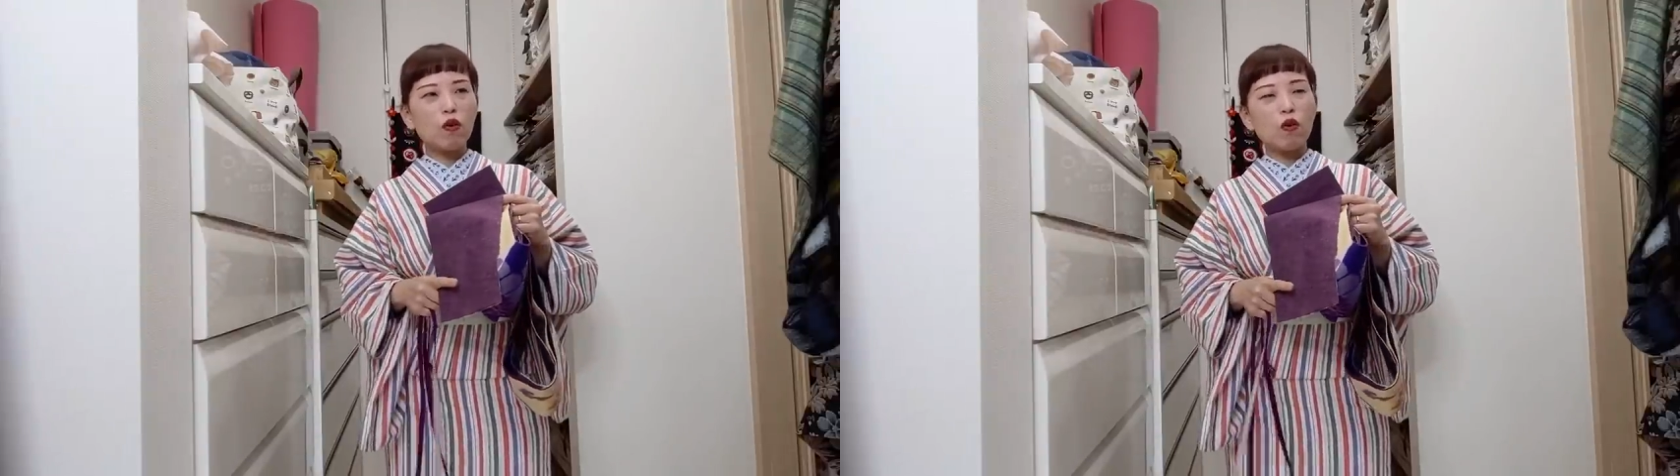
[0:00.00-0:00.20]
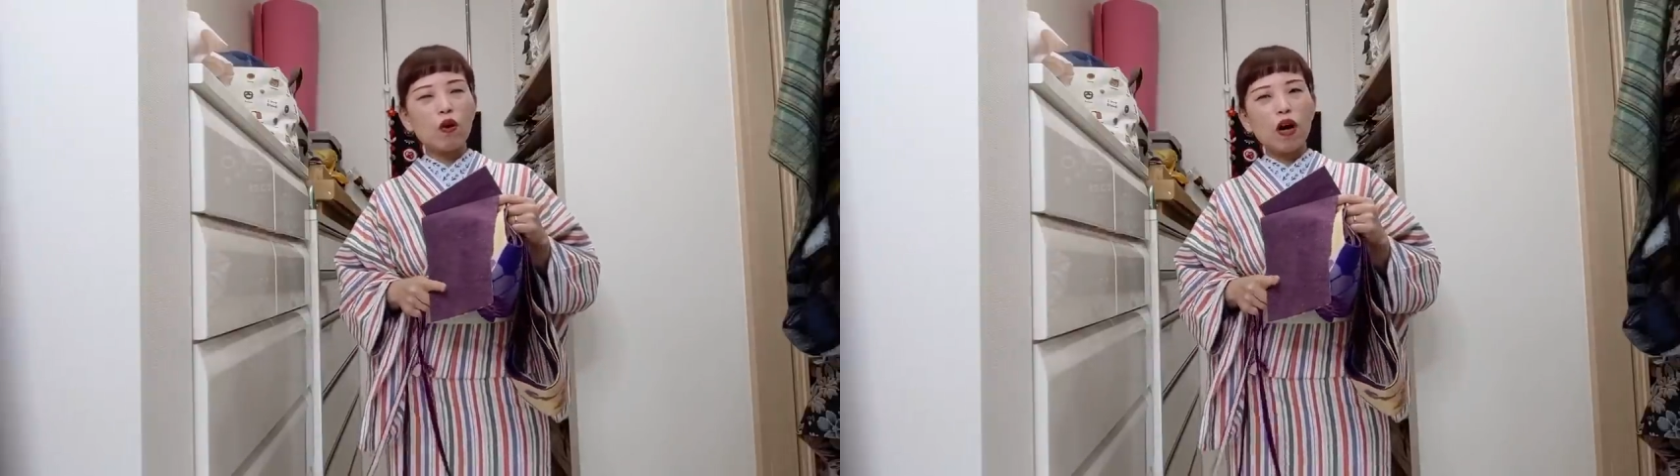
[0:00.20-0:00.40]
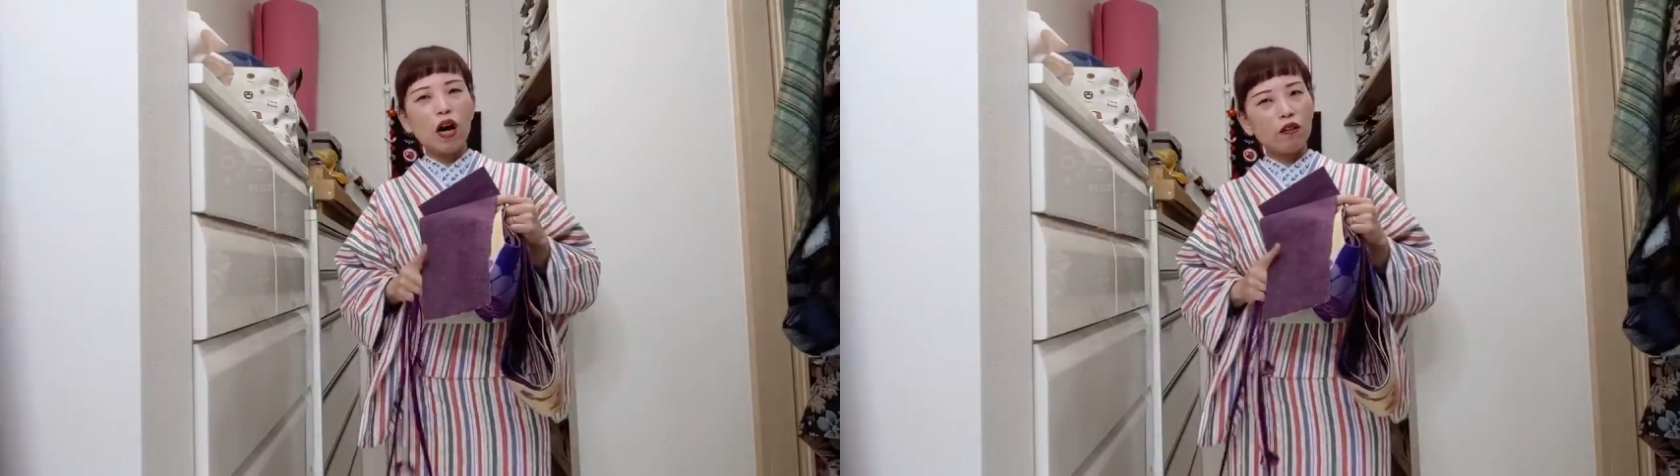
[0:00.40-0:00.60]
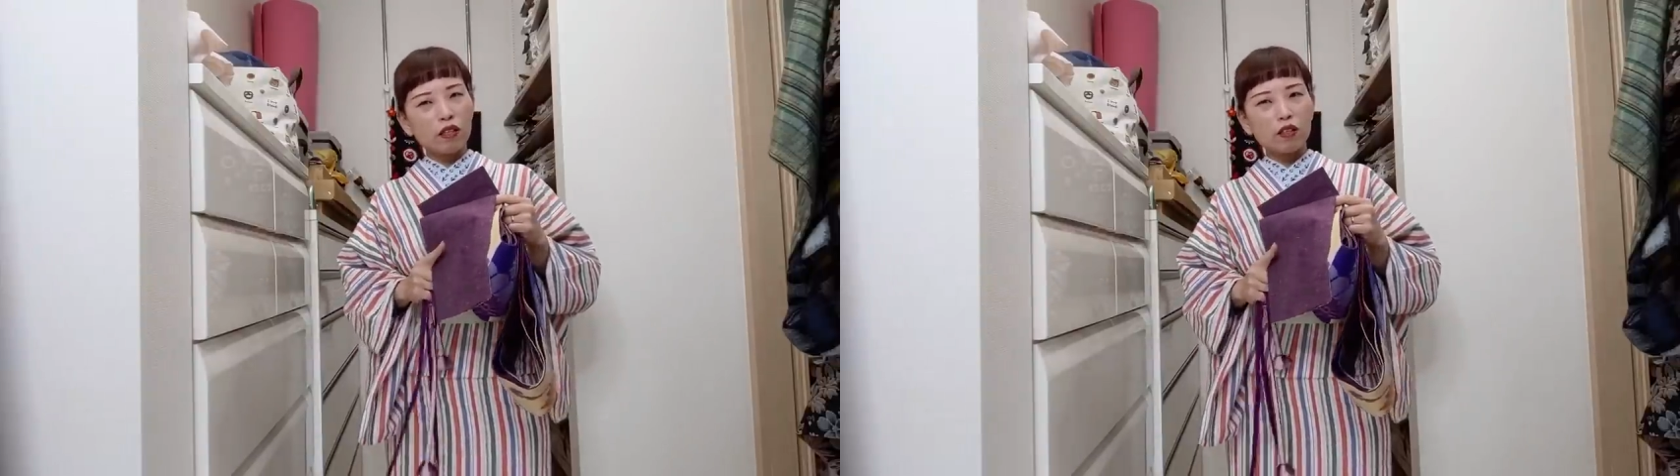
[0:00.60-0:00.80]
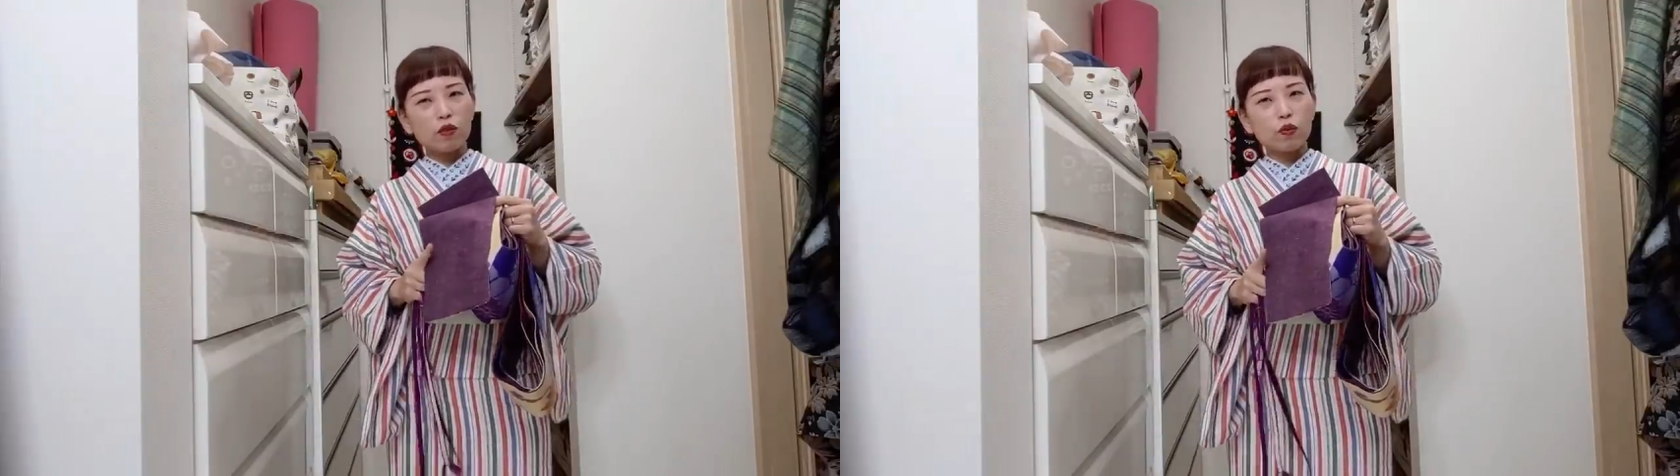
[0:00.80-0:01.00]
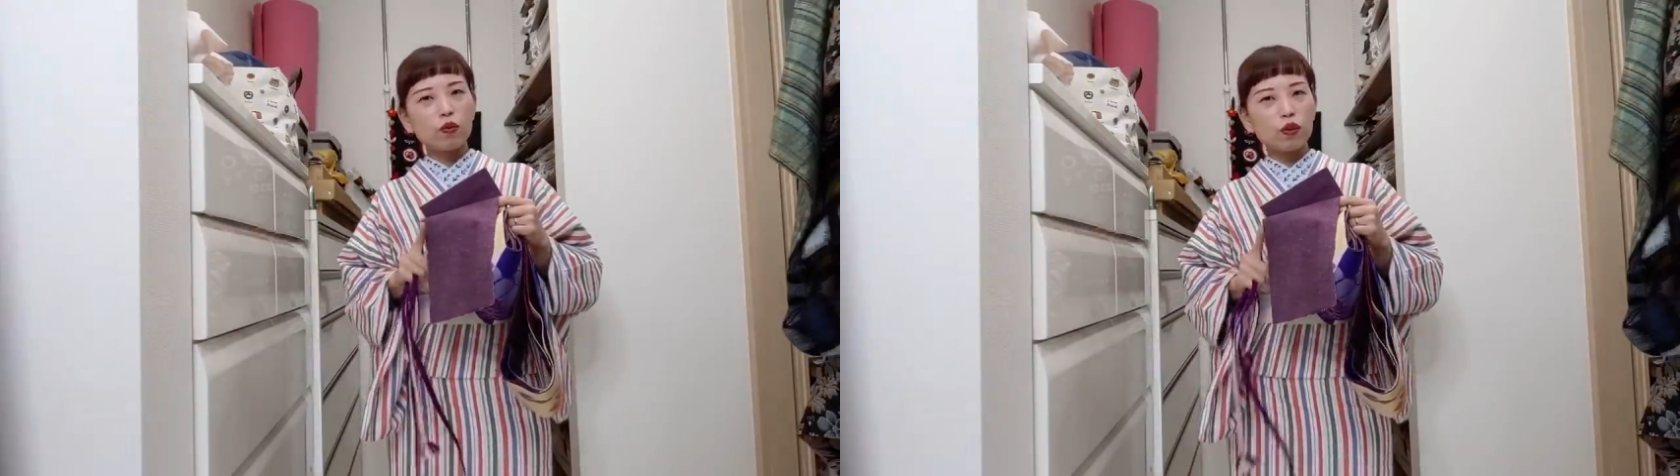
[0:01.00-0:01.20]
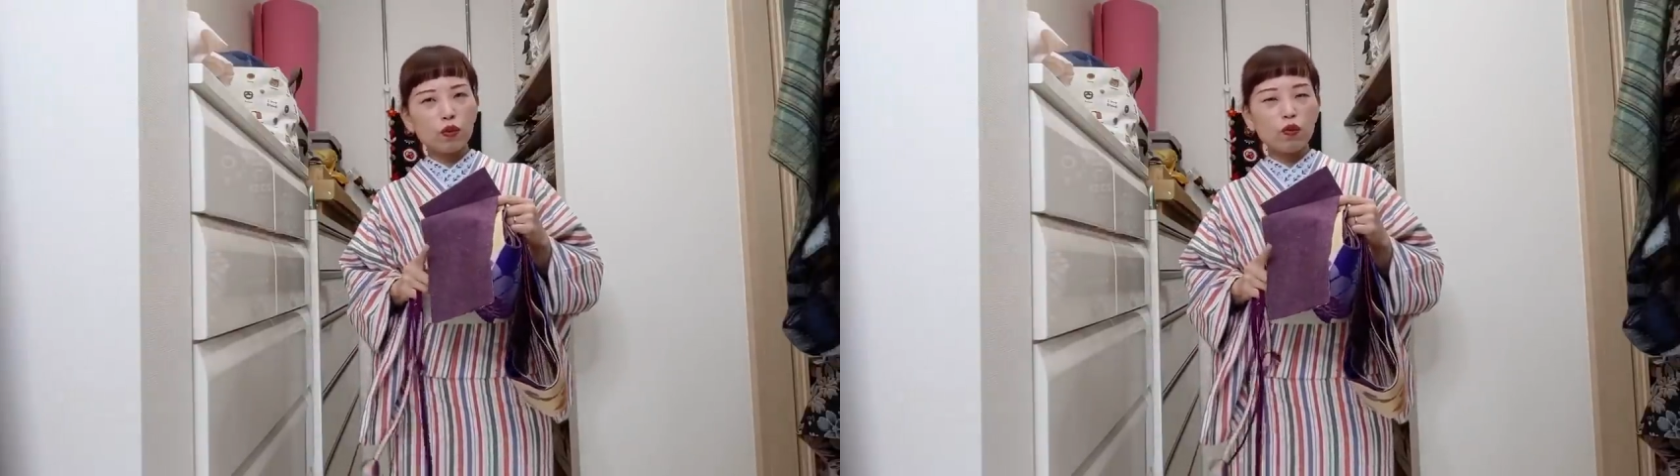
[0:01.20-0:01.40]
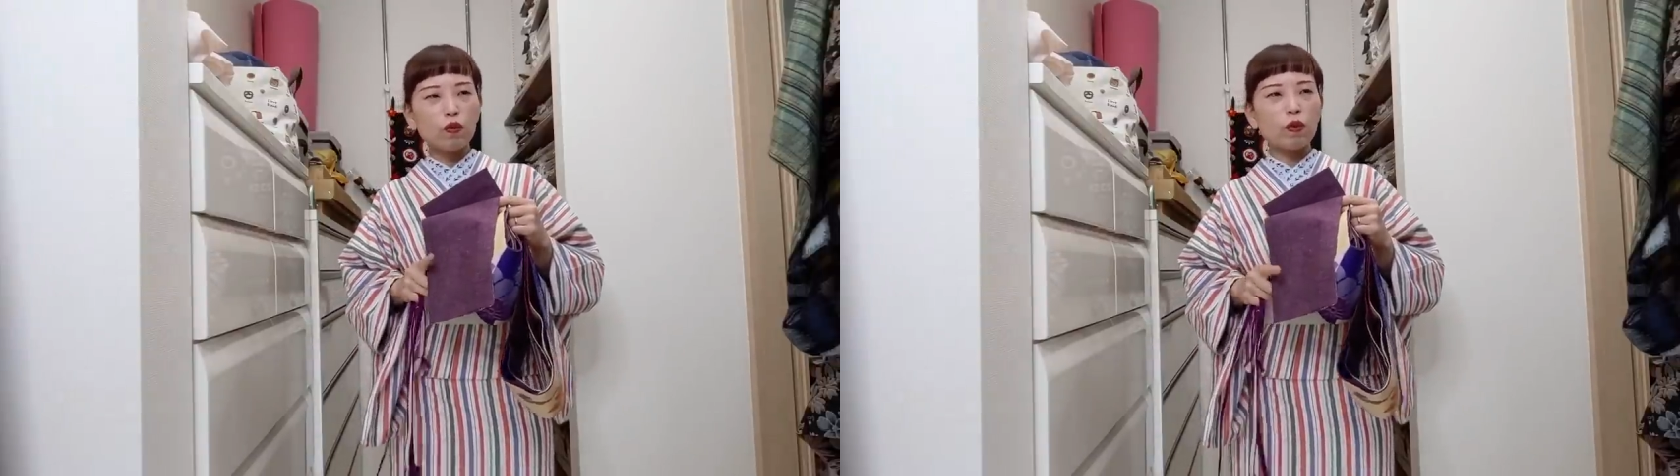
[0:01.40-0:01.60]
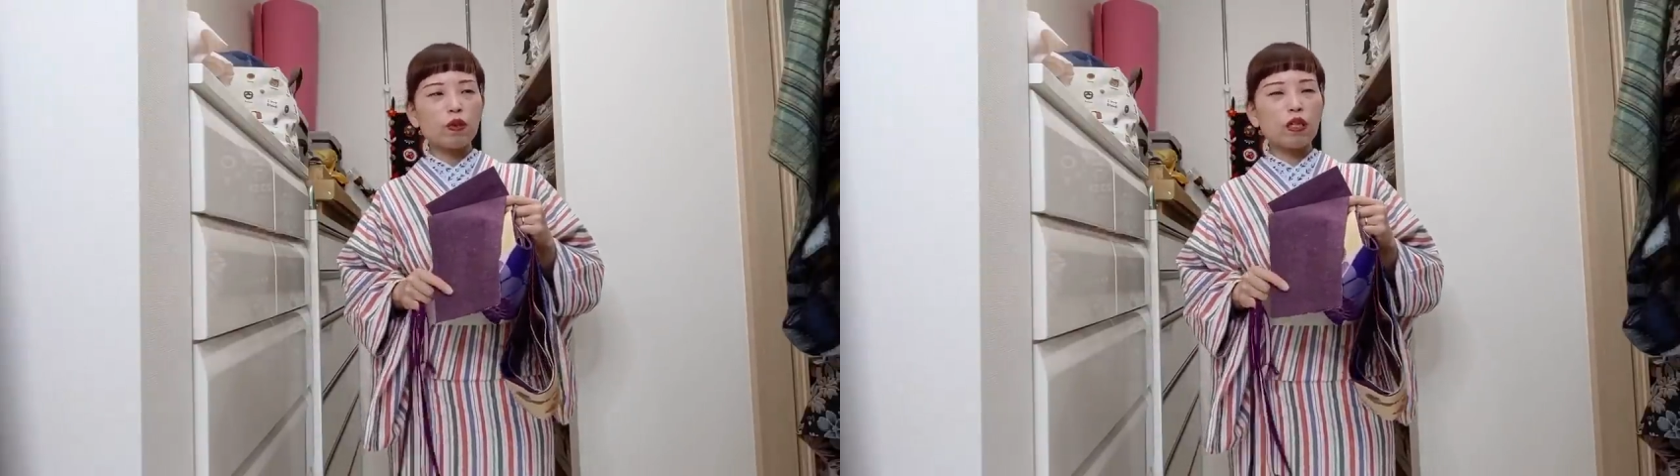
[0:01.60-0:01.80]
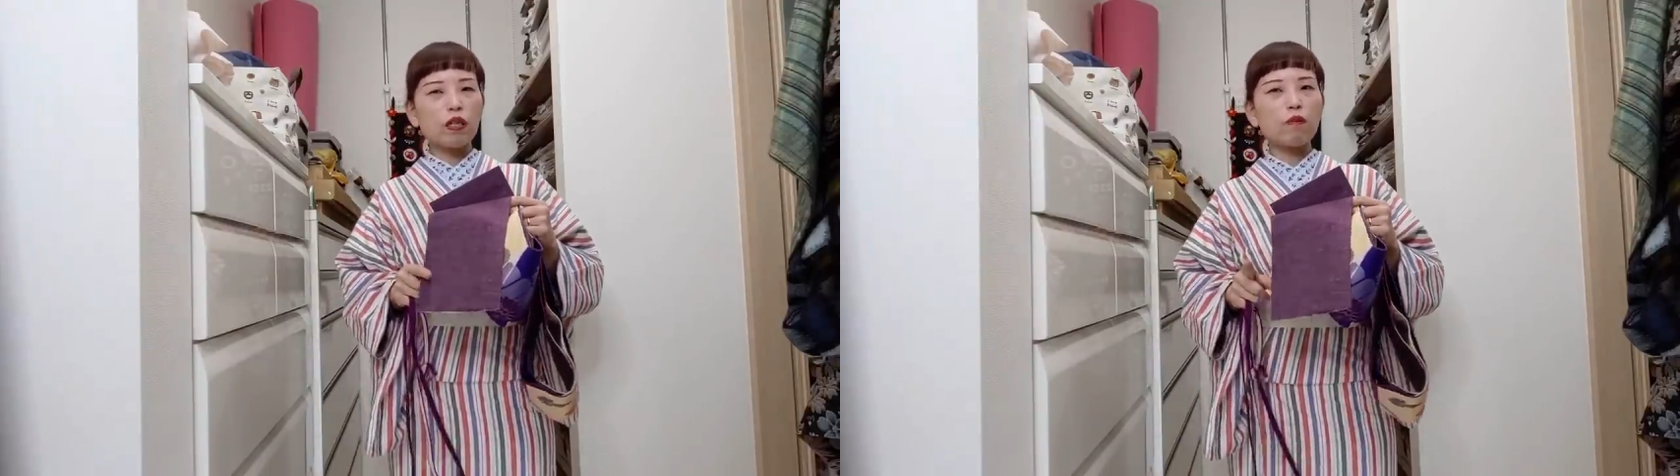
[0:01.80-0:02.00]
を合うやつを富士工房
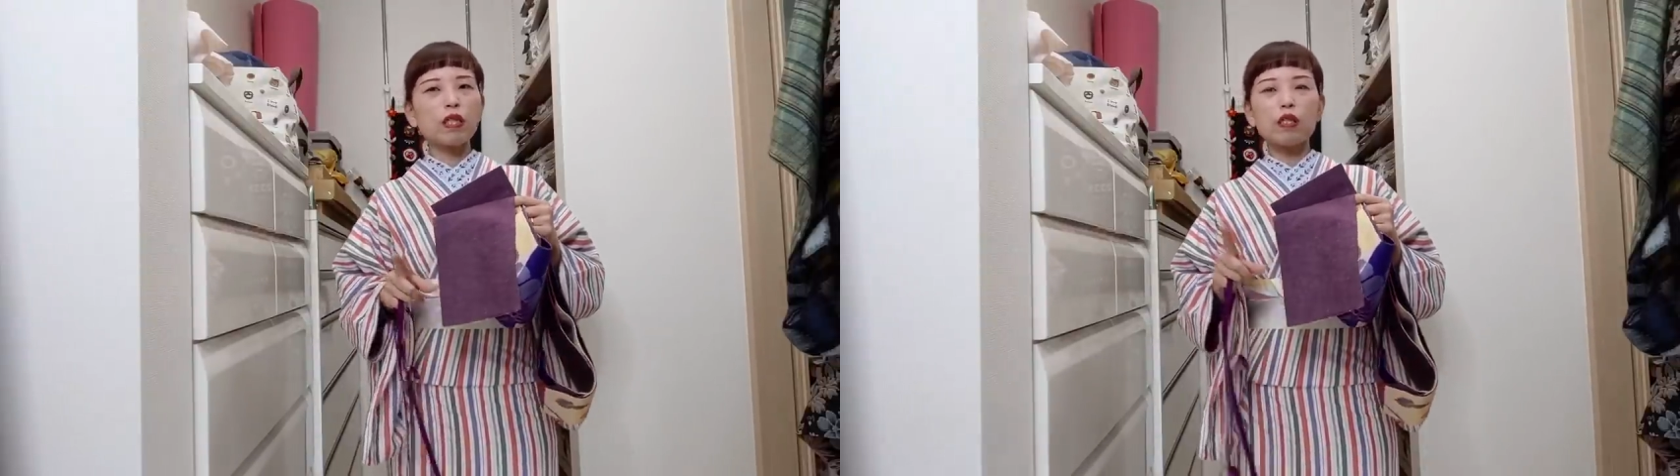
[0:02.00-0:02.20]
さんがま